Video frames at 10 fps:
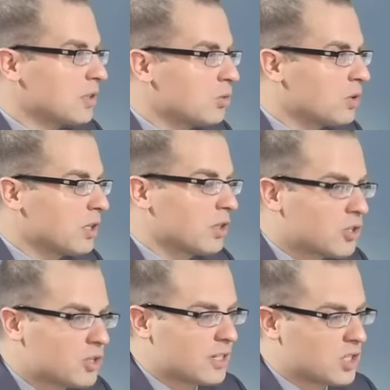E, tutaj
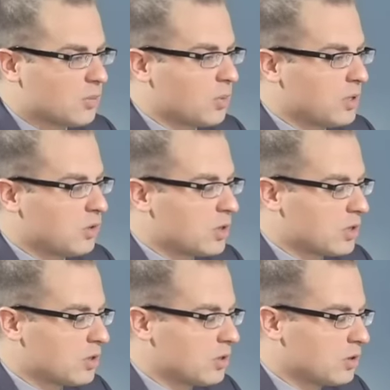też zastrzegłbym jedną
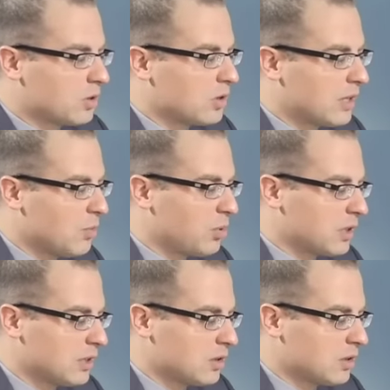rzecz. Znaczy, ten,
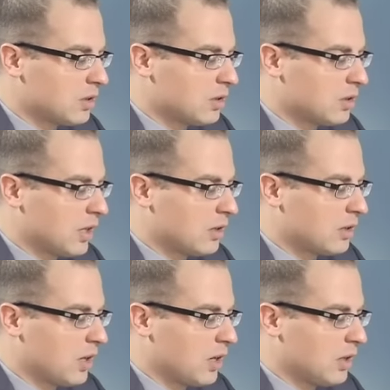ta,
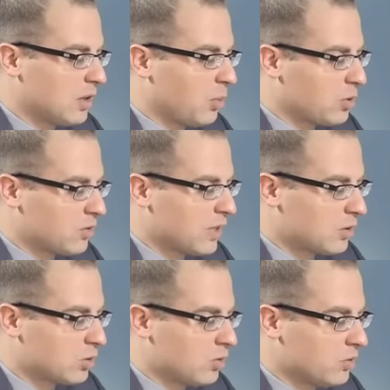ta, ten poziom
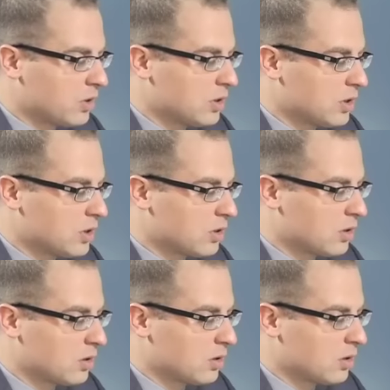wydatków to jest też
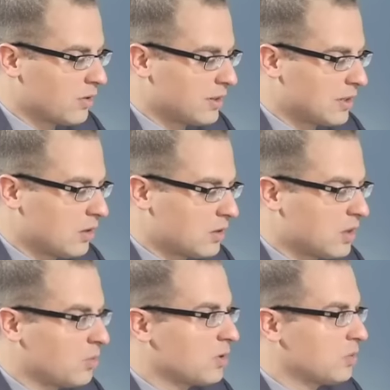e, kwestia
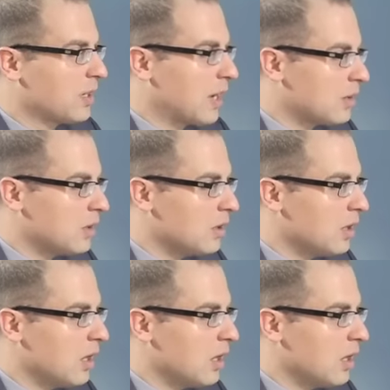ostatniej powiedzmy dekady.